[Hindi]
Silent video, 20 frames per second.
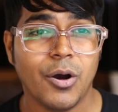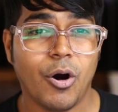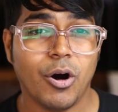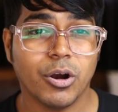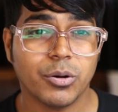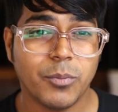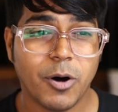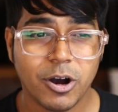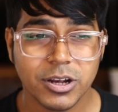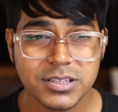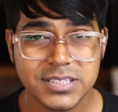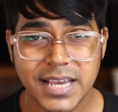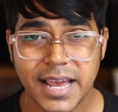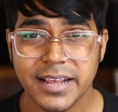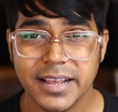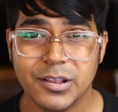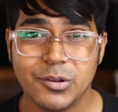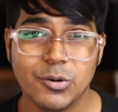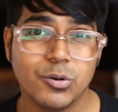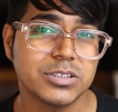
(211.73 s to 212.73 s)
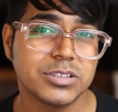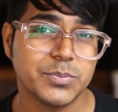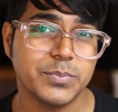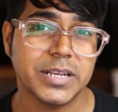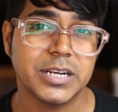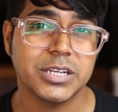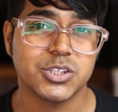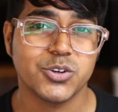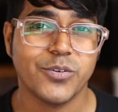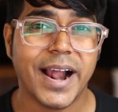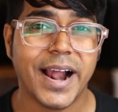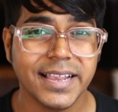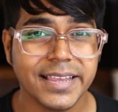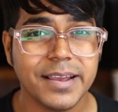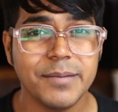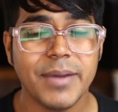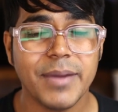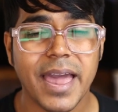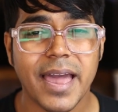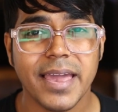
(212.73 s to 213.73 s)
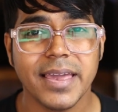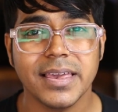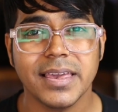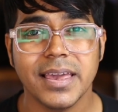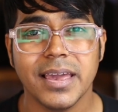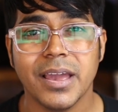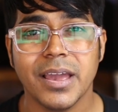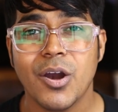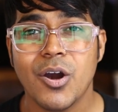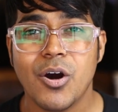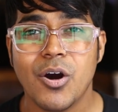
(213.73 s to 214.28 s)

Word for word: और बहुत सारे लोग स्पिरिचुअलिटी में आएंगे